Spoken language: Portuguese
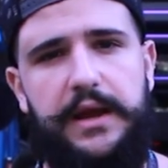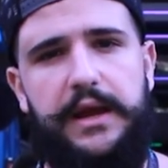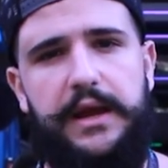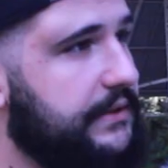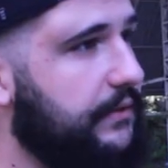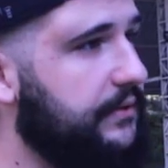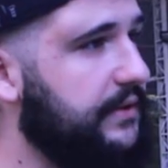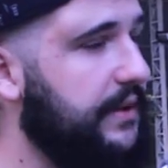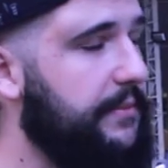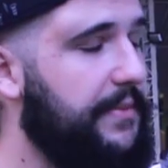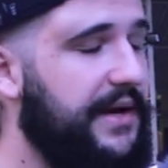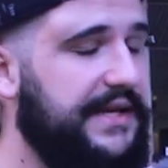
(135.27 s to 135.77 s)

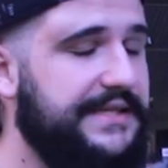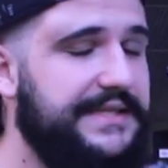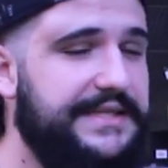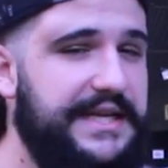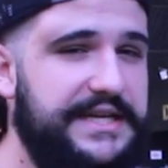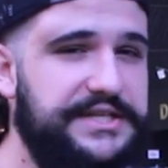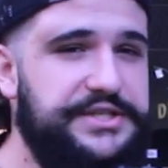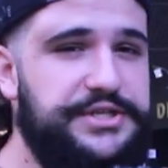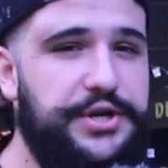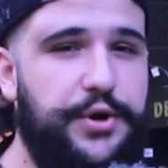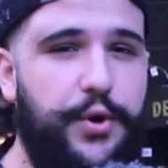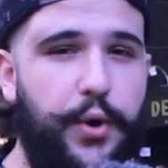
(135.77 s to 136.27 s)
Então tem
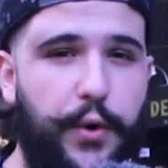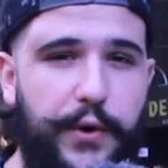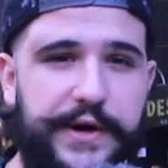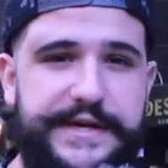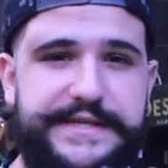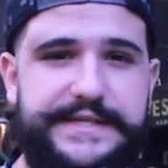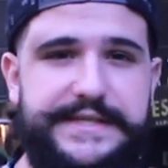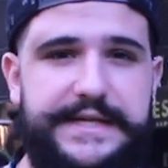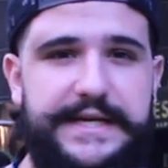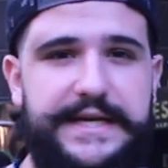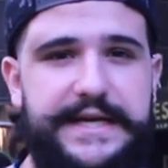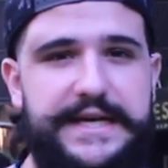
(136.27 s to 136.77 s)
bastante
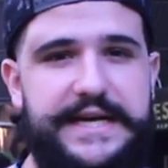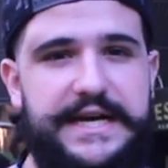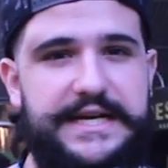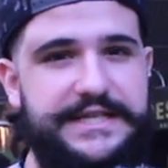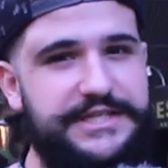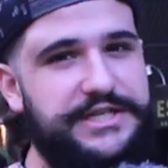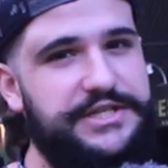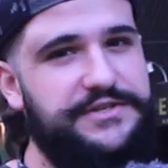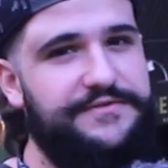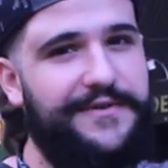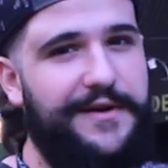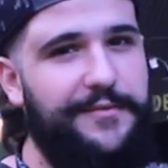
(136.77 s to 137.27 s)
coisa, a
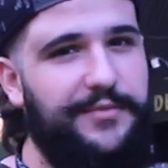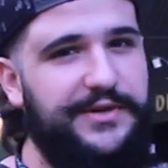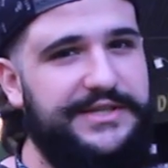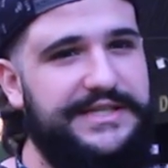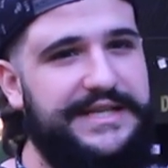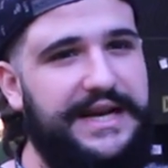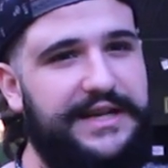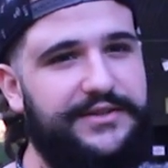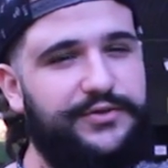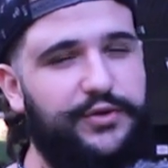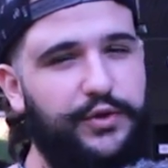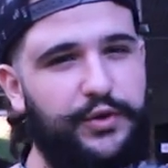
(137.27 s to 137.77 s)
gente vai
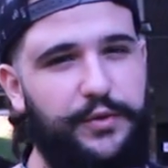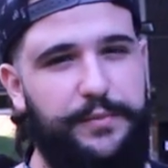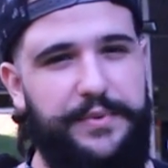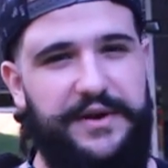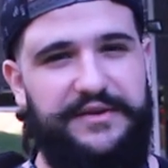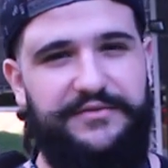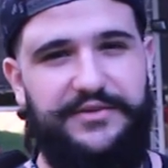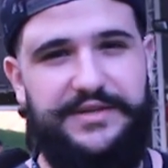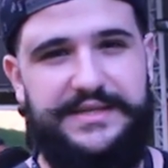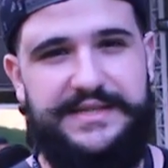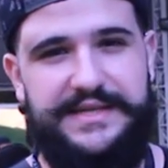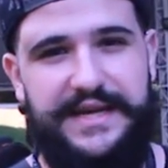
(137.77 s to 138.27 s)
mostrar tudo para
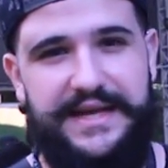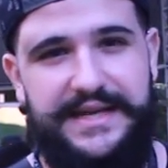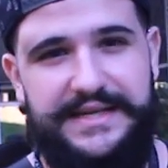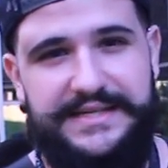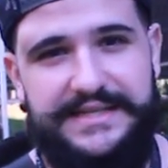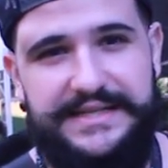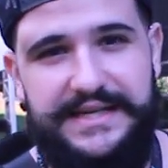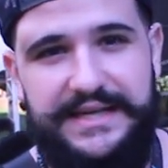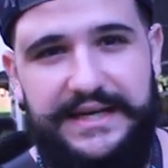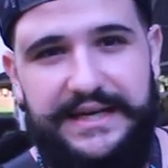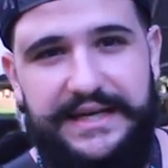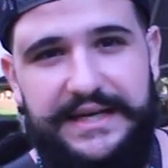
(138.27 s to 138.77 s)

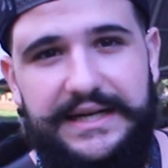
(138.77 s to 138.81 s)
vocês.